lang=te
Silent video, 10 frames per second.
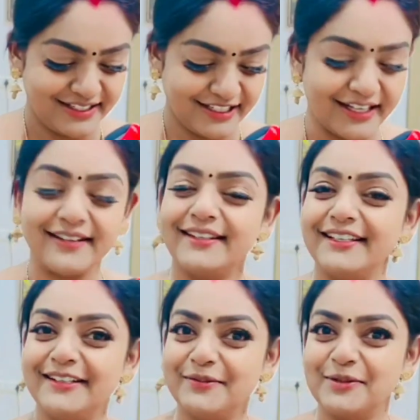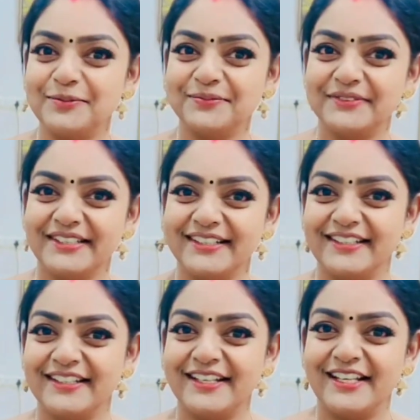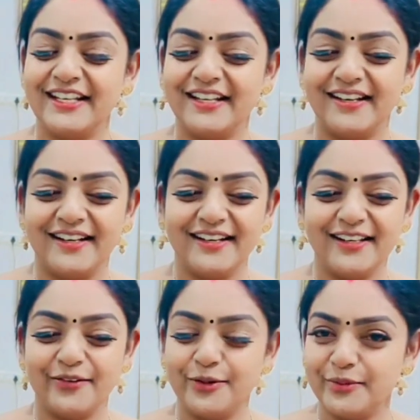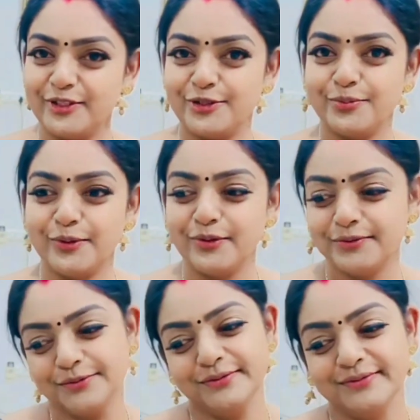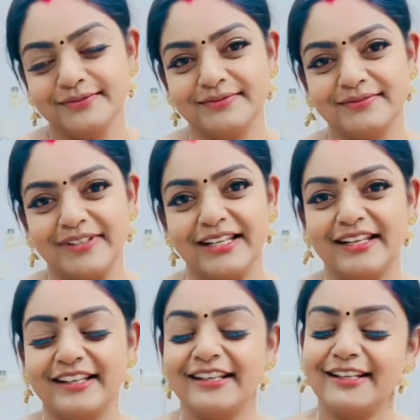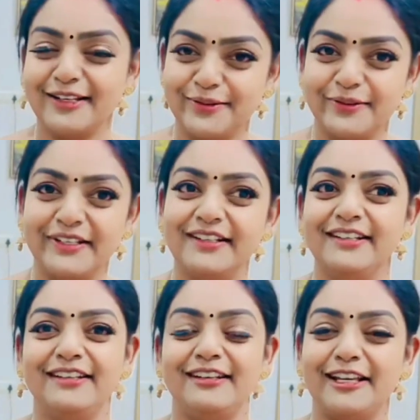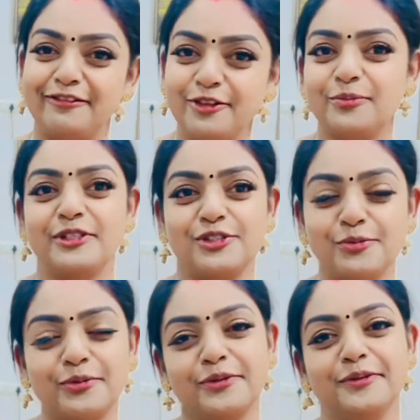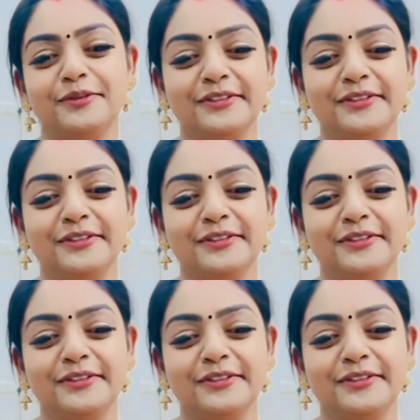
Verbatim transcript: కార్తీక దీపం ఎవరు మర్చిపోను అలాగే నేను కూడా లైఫ్లో మర్చిపోను